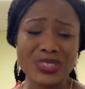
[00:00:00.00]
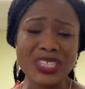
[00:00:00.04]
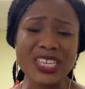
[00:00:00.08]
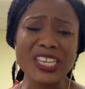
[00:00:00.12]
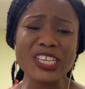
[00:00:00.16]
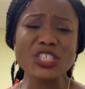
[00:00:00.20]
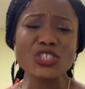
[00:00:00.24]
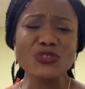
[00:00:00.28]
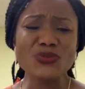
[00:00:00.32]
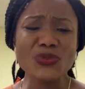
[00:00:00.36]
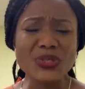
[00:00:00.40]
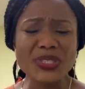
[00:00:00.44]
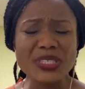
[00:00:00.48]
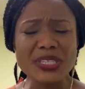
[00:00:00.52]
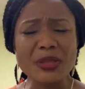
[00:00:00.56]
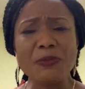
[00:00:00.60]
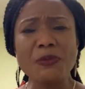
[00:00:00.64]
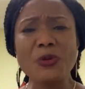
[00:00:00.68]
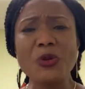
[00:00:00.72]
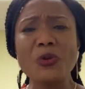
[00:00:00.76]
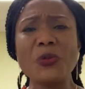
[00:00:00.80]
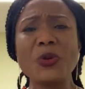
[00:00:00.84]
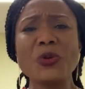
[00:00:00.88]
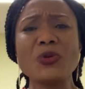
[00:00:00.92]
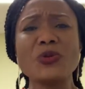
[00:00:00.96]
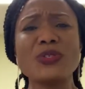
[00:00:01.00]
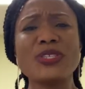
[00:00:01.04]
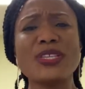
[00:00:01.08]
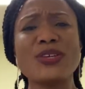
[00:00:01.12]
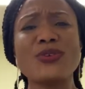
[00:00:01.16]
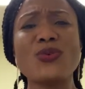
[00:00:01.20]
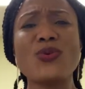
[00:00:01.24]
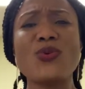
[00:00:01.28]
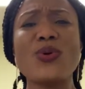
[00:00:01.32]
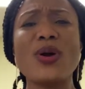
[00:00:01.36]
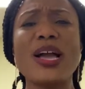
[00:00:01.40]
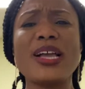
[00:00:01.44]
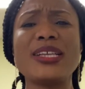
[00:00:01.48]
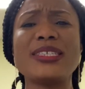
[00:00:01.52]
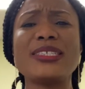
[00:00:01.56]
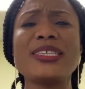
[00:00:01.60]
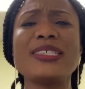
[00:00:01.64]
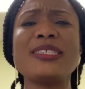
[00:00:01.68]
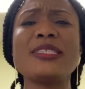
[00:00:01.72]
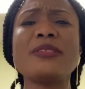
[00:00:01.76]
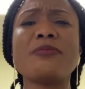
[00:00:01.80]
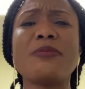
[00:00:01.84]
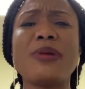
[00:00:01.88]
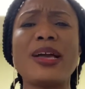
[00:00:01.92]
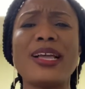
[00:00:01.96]
Et je veux simplement nous encourager
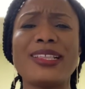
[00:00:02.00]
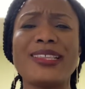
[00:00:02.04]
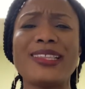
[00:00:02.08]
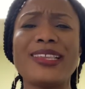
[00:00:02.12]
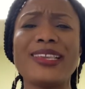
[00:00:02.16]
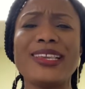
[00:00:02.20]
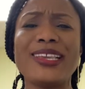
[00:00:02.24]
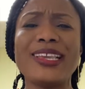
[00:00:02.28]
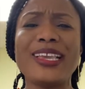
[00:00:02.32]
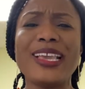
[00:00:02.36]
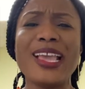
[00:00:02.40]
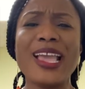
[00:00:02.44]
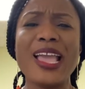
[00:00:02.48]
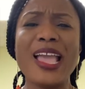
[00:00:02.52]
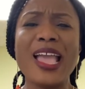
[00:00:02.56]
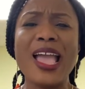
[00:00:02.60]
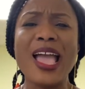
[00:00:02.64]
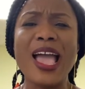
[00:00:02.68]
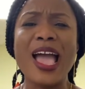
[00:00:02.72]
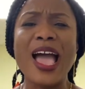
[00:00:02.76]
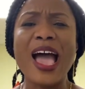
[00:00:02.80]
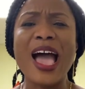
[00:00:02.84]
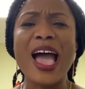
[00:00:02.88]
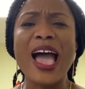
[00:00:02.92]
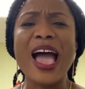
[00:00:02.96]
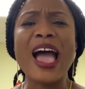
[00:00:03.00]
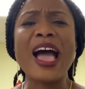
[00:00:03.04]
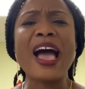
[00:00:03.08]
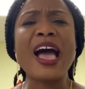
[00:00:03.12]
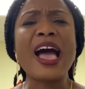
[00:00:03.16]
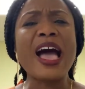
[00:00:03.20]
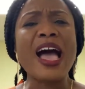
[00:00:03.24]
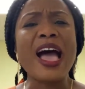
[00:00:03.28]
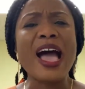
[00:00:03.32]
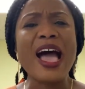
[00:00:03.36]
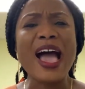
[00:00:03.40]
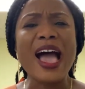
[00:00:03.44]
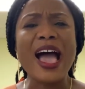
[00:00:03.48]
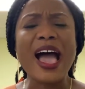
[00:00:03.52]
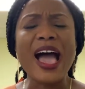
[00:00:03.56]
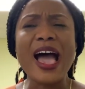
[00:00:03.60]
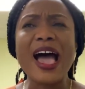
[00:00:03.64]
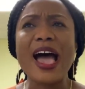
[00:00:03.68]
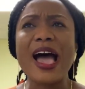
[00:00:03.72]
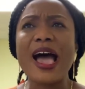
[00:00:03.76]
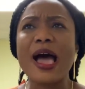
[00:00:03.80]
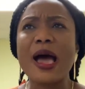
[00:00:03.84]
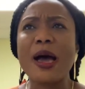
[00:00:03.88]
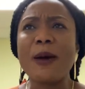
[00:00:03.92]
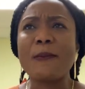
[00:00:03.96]
ce matin à
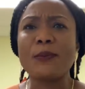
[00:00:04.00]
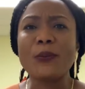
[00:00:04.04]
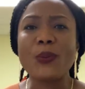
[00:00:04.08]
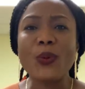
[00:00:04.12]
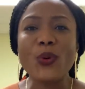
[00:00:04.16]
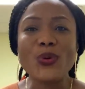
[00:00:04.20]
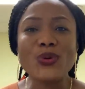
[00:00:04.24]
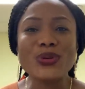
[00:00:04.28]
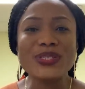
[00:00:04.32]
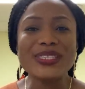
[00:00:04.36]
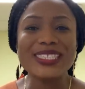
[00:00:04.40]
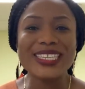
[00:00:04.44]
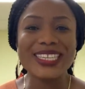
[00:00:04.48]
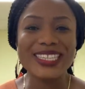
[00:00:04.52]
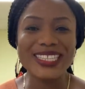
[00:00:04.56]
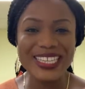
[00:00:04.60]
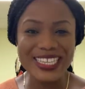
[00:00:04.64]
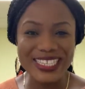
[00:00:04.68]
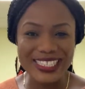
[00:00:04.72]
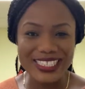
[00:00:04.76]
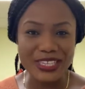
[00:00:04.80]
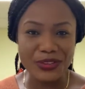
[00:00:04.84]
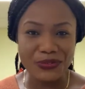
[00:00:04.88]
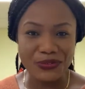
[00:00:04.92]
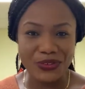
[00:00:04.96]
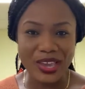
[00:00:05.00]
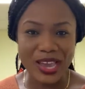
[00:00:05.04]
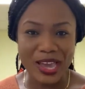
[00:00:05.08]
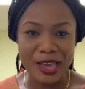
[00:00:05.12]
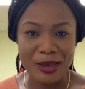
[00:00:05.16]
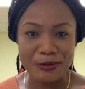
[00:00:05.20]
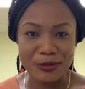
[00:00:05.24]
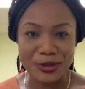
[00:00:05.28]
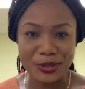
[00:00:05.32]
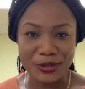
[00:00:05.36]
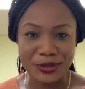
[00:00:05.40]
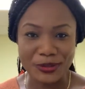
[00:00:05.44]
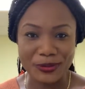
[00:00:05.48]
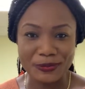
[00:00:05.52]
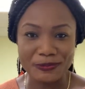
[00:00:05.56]
procéder différemment.